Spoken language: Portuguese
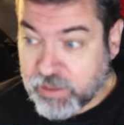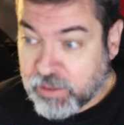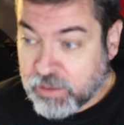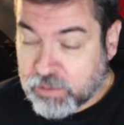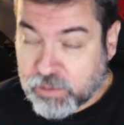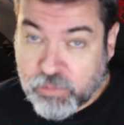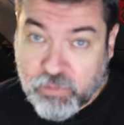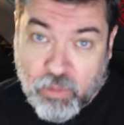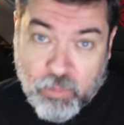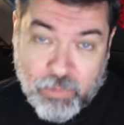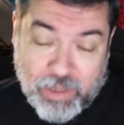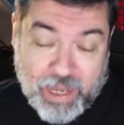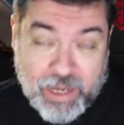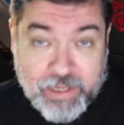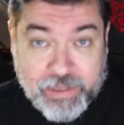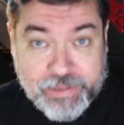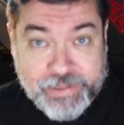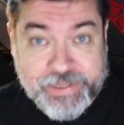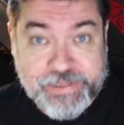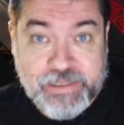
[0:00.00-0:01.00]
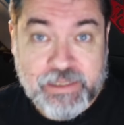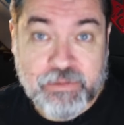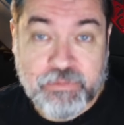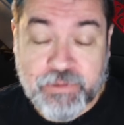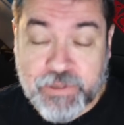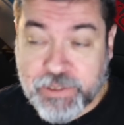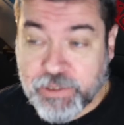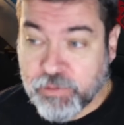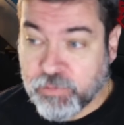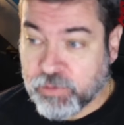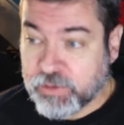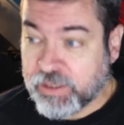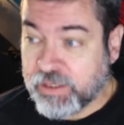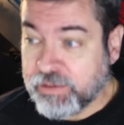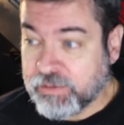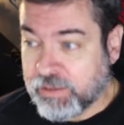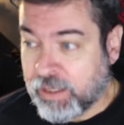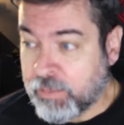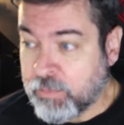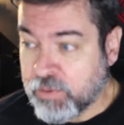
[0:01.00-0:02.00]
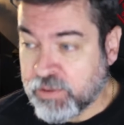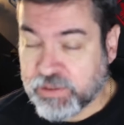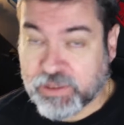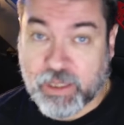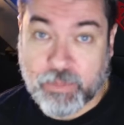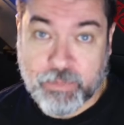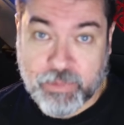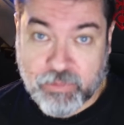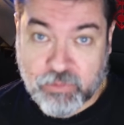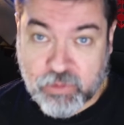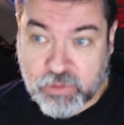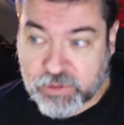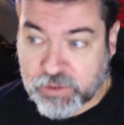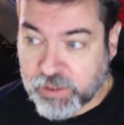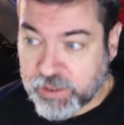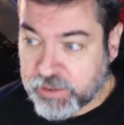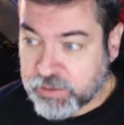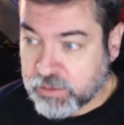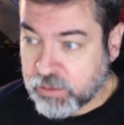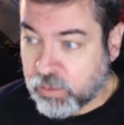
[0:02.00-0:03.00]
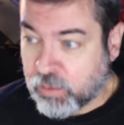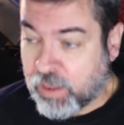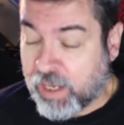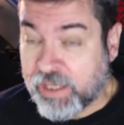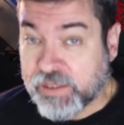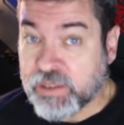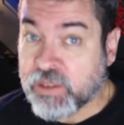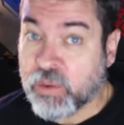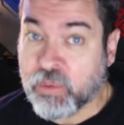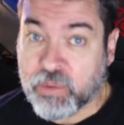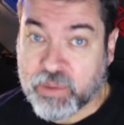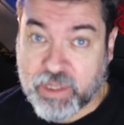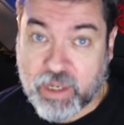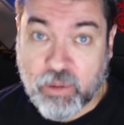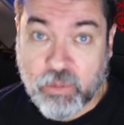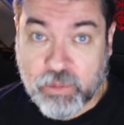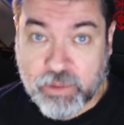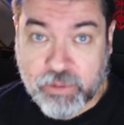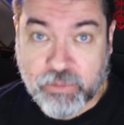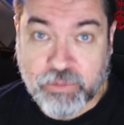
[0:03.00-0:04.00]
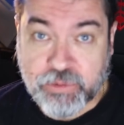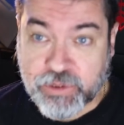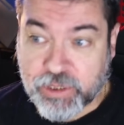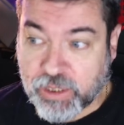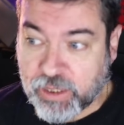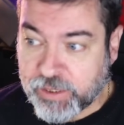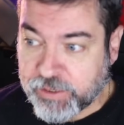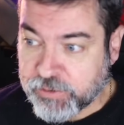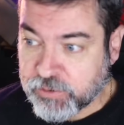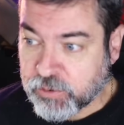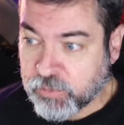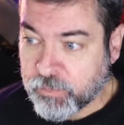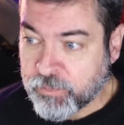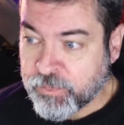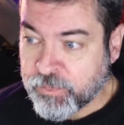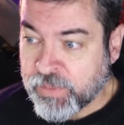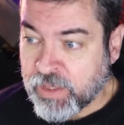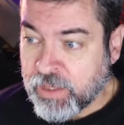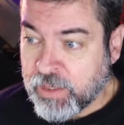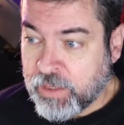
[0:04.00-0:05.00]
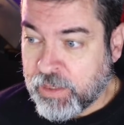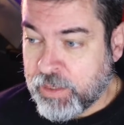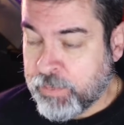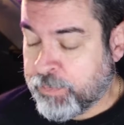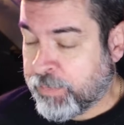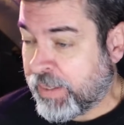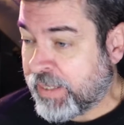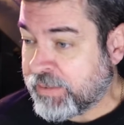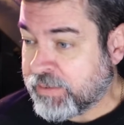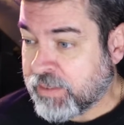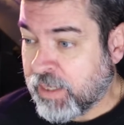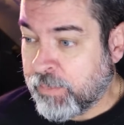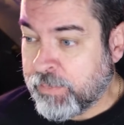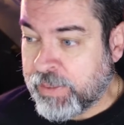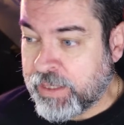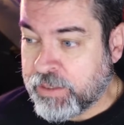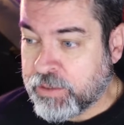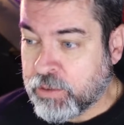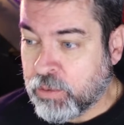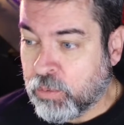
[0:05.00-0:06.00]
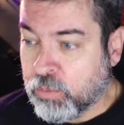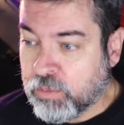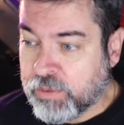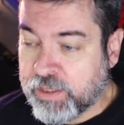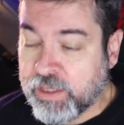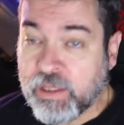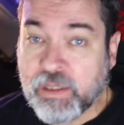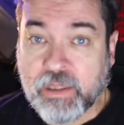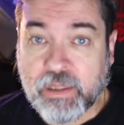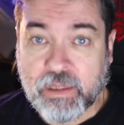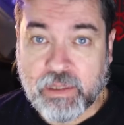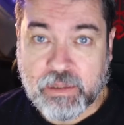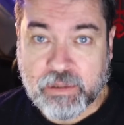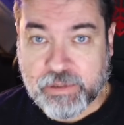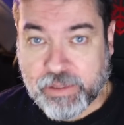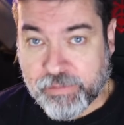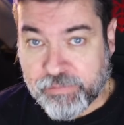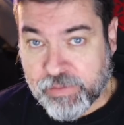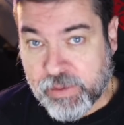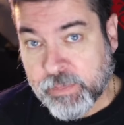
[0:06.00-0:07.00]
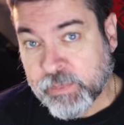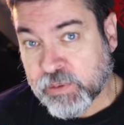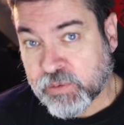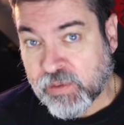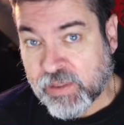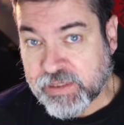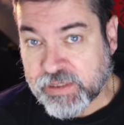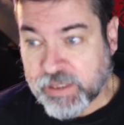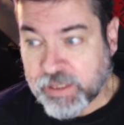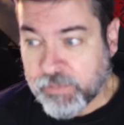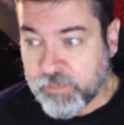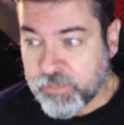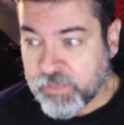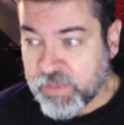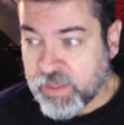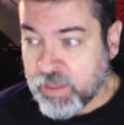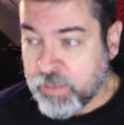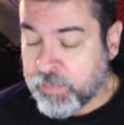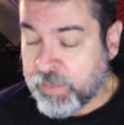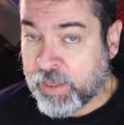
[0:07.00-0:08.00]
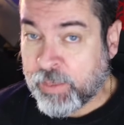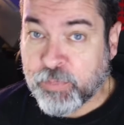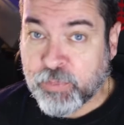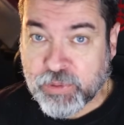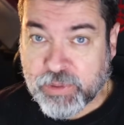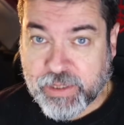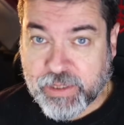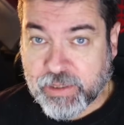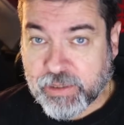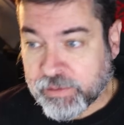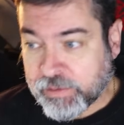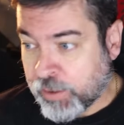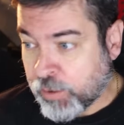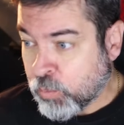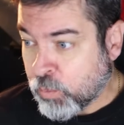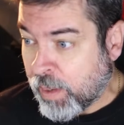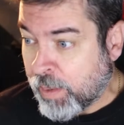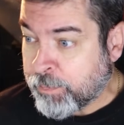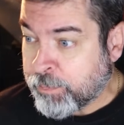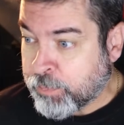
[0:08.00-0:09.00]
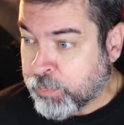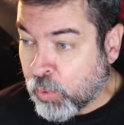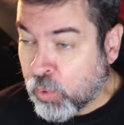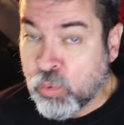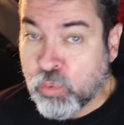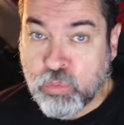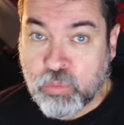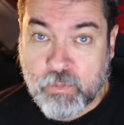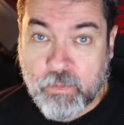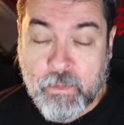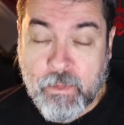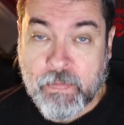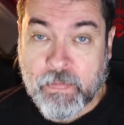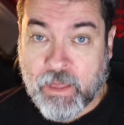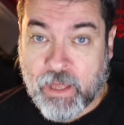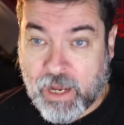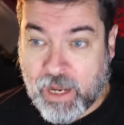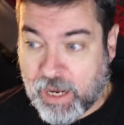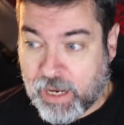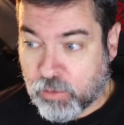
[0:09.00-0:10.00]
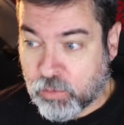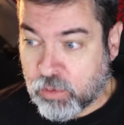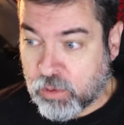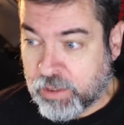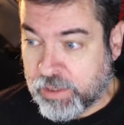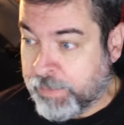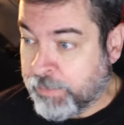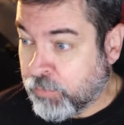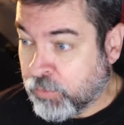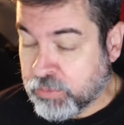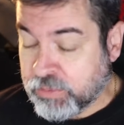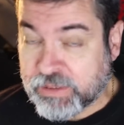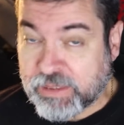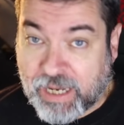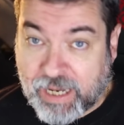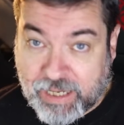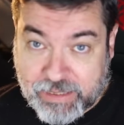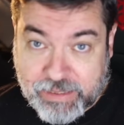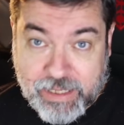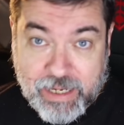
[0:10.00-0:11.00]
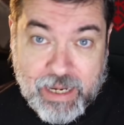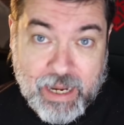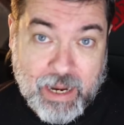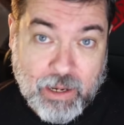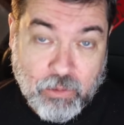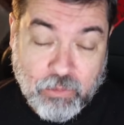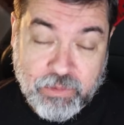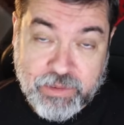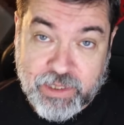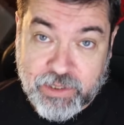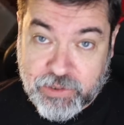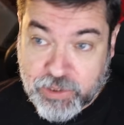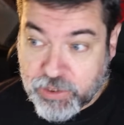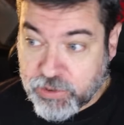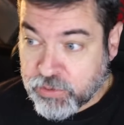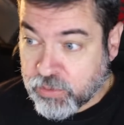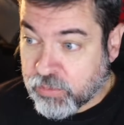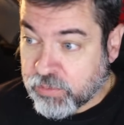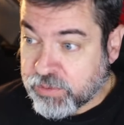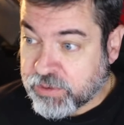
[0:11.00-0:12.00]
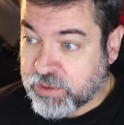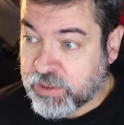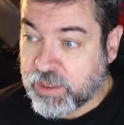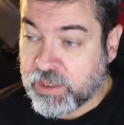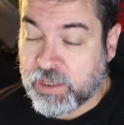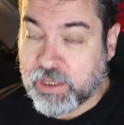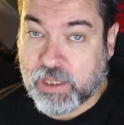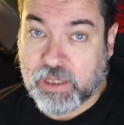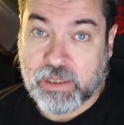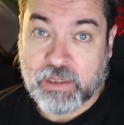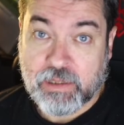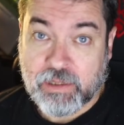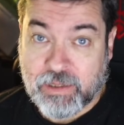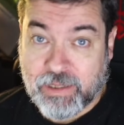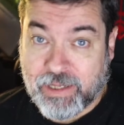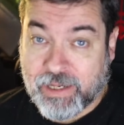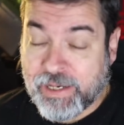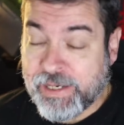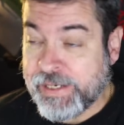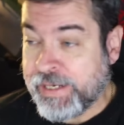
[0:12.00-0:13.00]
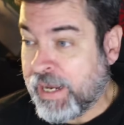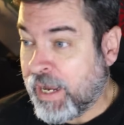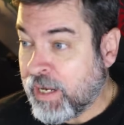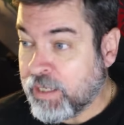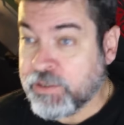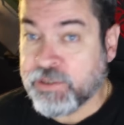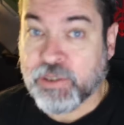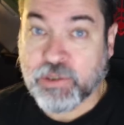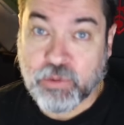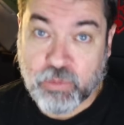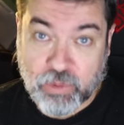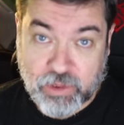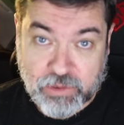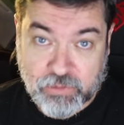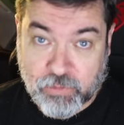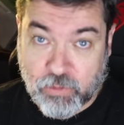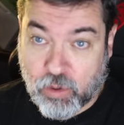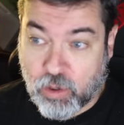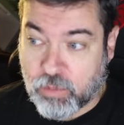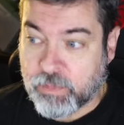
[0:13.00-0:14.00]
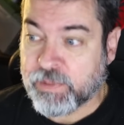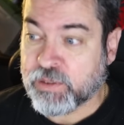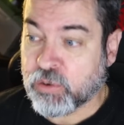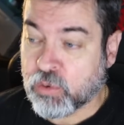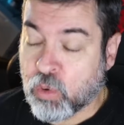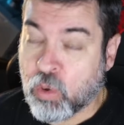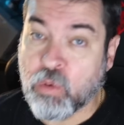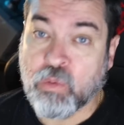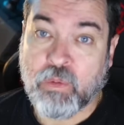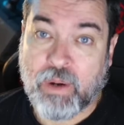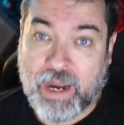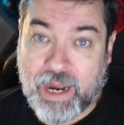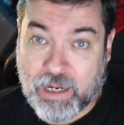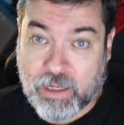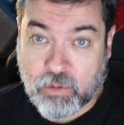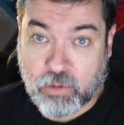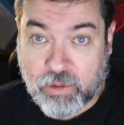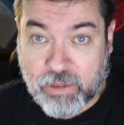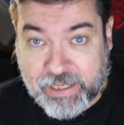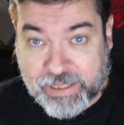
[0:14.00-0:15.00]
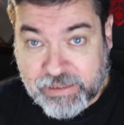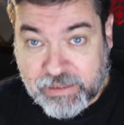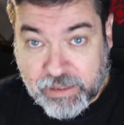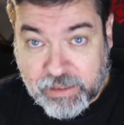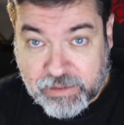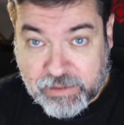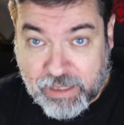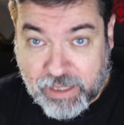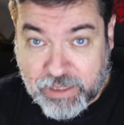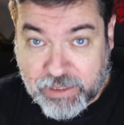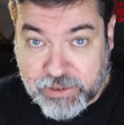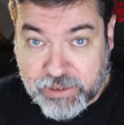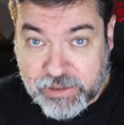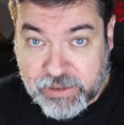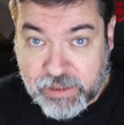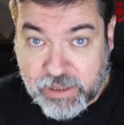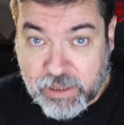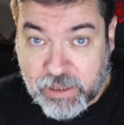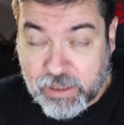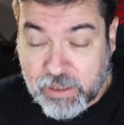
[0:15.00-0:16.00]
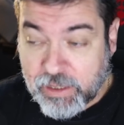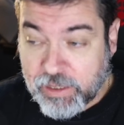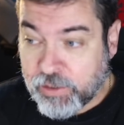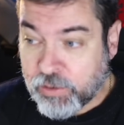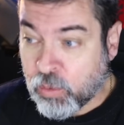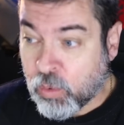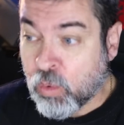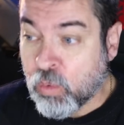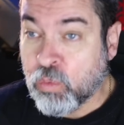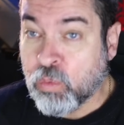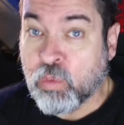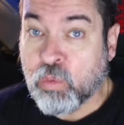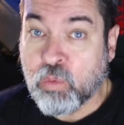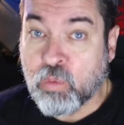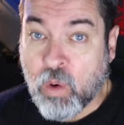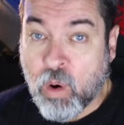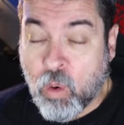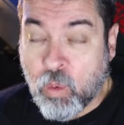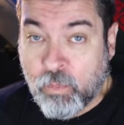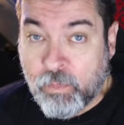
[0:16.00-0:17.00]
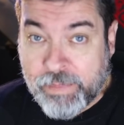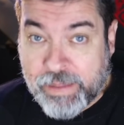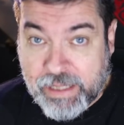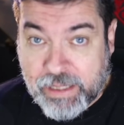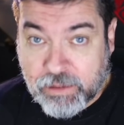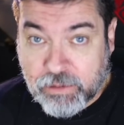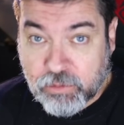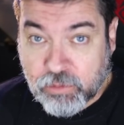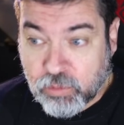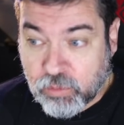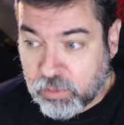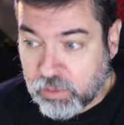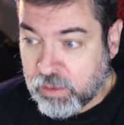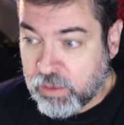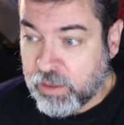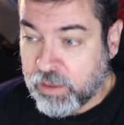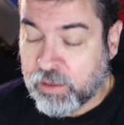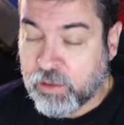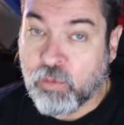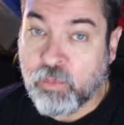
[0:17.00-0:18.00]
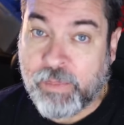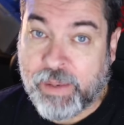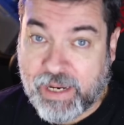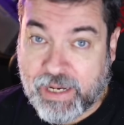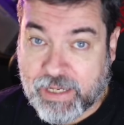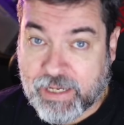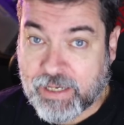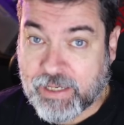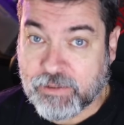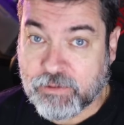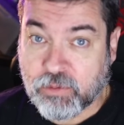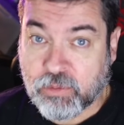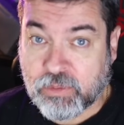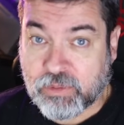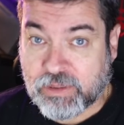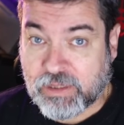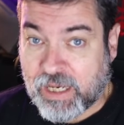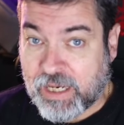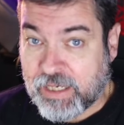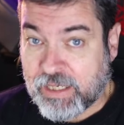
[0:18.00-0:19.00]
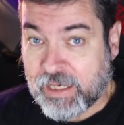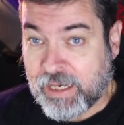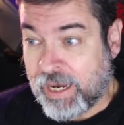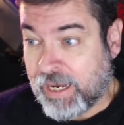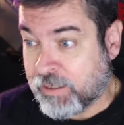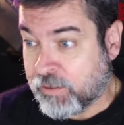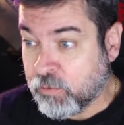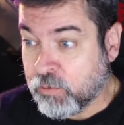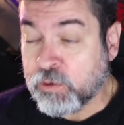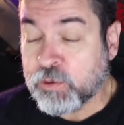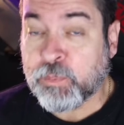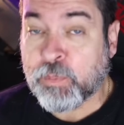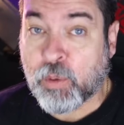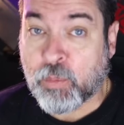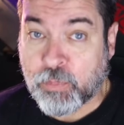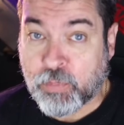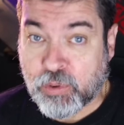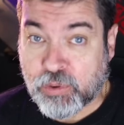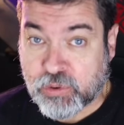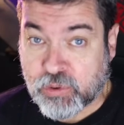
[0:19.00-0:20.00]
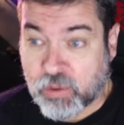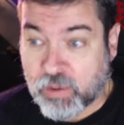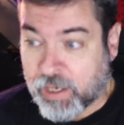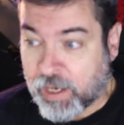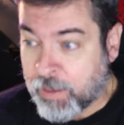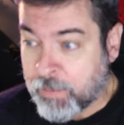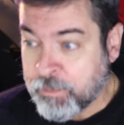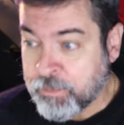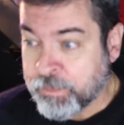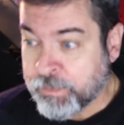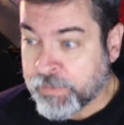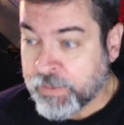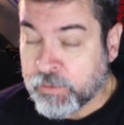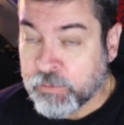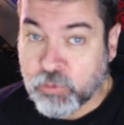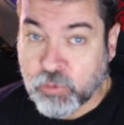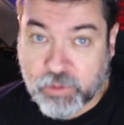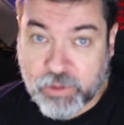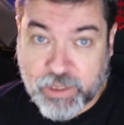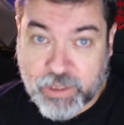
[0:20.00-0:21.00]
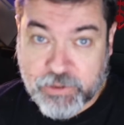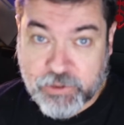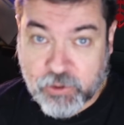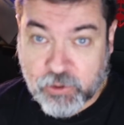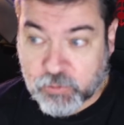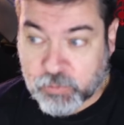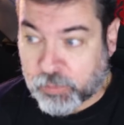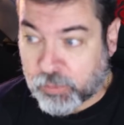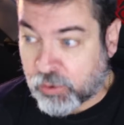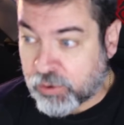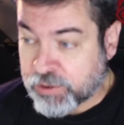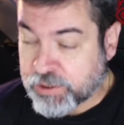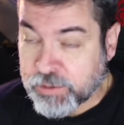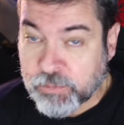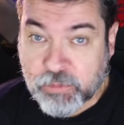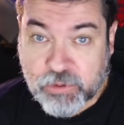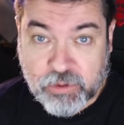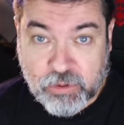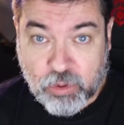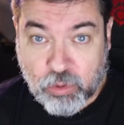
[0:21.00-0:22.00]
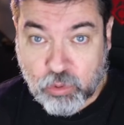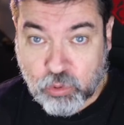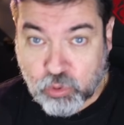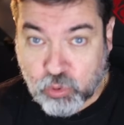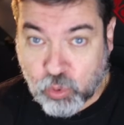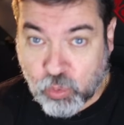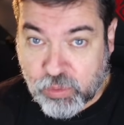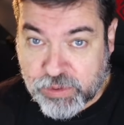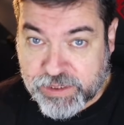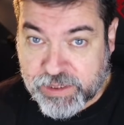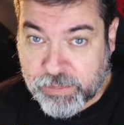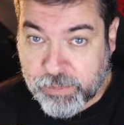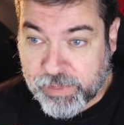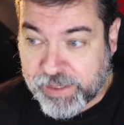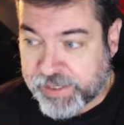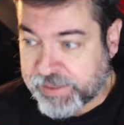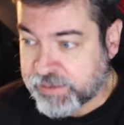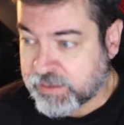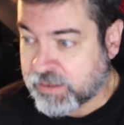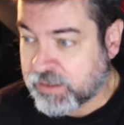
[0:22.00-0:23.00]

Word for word: Então vamos lá, nesse vídeo eu vou tentar mostrar para vocês o racional que eu utilizo e praticamente o que devemos fazer para poder ter uma pool agora montada aonde a gente consiga ganhar de duas formas, com a coleta de taxas e com o aumento que o mercado tem a nos proporcionar durante os próximos 12 meses.